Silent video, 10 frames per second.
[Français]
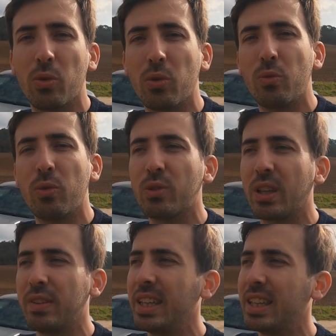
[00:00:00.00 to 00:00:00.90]
Donc, vous
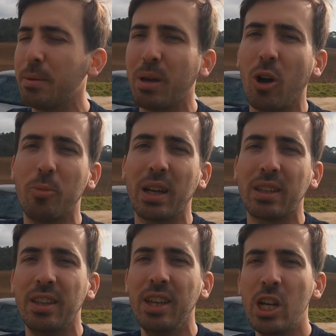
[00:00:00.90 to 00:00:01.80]
avez des caméras
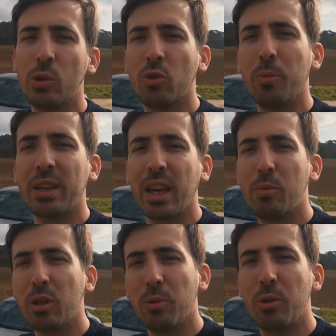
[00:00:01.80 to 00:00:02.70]
embarquées. Je vous embarque avec
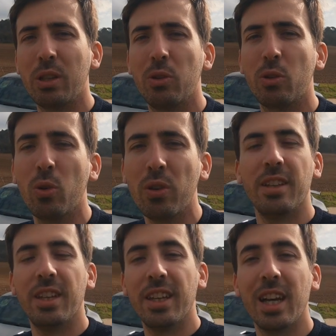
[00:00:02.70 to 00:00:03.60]
moi sur mes week-ends de course.
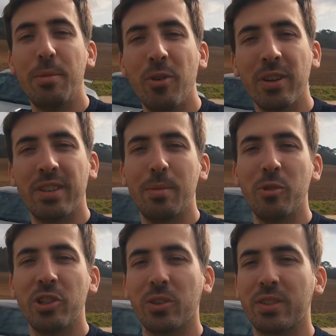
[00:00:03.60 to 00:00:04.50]
Et également
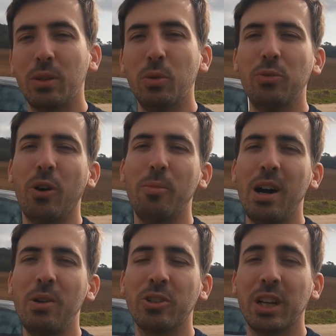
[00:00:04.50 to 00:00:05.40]
récemment, j'ai lancé un nouveau
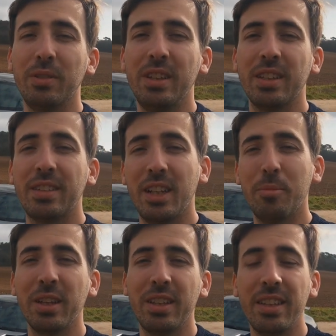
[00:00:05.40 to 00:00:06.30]
format où j'invite des
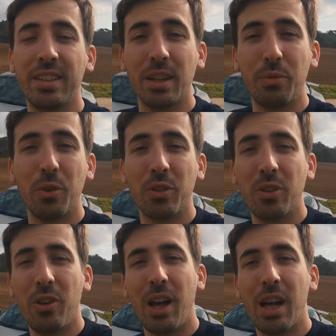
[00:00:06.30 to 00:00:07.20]
célébrités, des
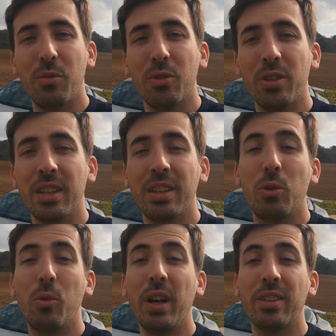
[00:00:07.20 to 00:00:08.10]
influenceurs à venir
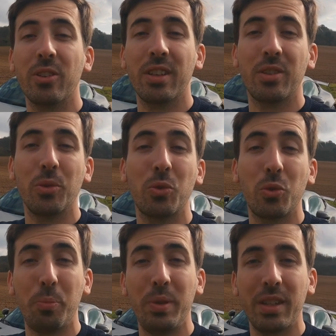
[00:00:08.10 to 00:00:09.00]
découvrir les sensations
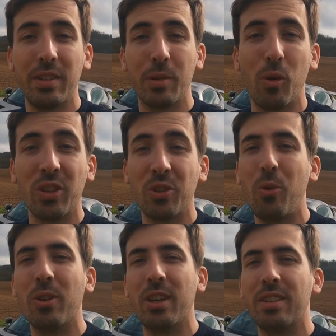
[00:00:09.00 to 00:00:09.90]
sur piste avec moi,
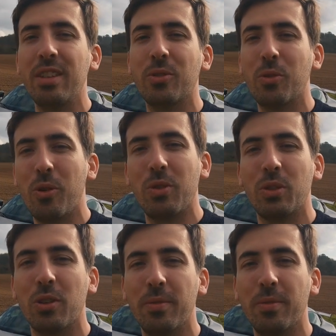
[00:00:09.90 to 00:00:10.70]
soit en karting, soit en voiture.